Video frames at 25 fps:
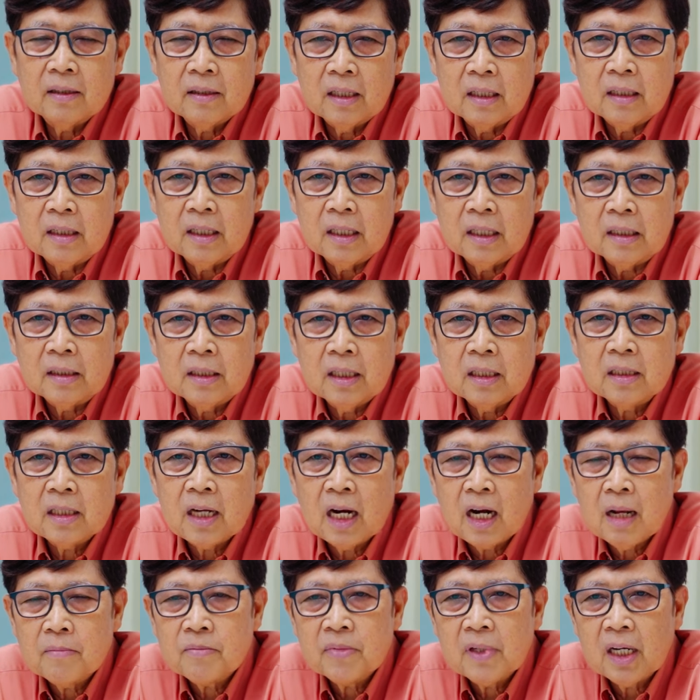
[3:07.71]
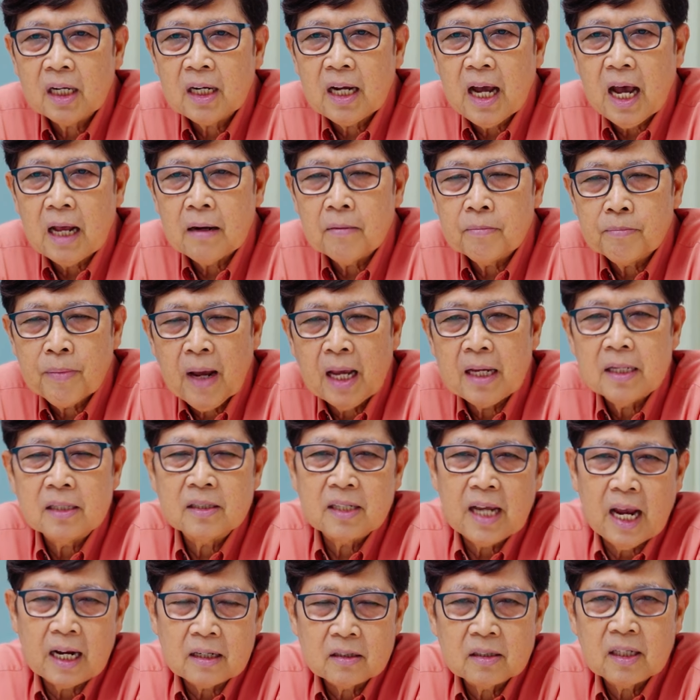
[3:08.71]
ยินดีที่จะรับสกาดไป
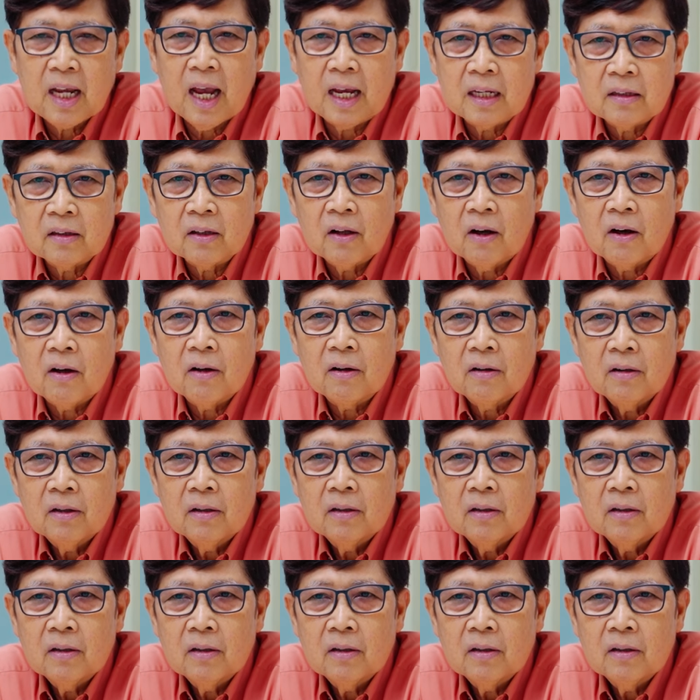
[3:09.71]
แจกจ่ายต่อ